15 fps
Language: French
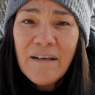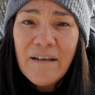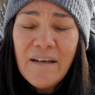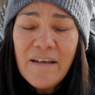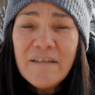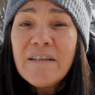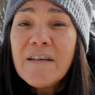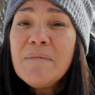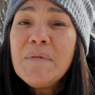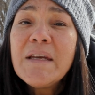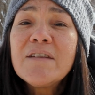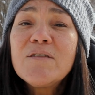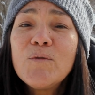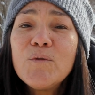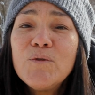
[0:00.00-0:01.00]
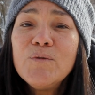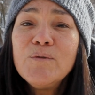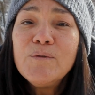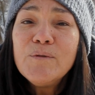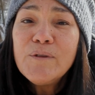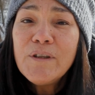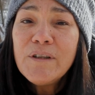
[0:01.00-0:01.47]
il s'est mis à son
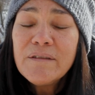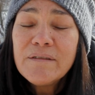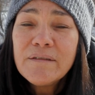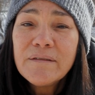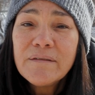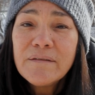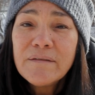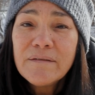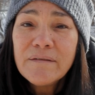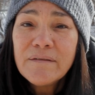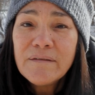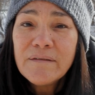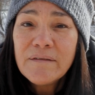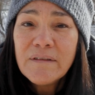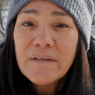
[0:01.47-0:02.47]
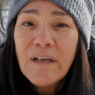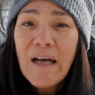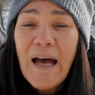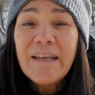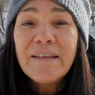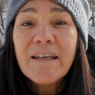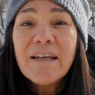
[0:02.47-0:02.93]
tour
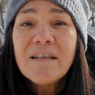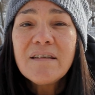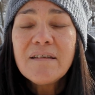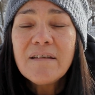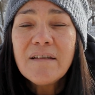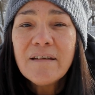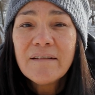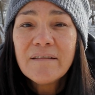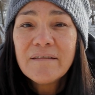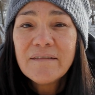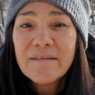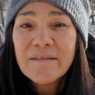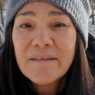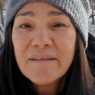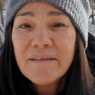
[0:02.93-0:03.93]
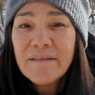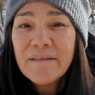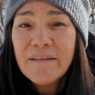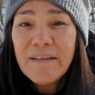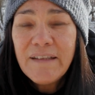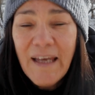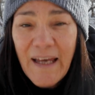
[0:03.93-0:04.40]
à tresser
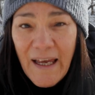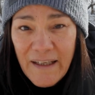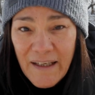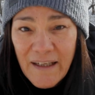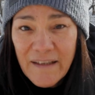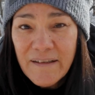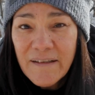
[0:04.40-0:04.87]
des raquettes.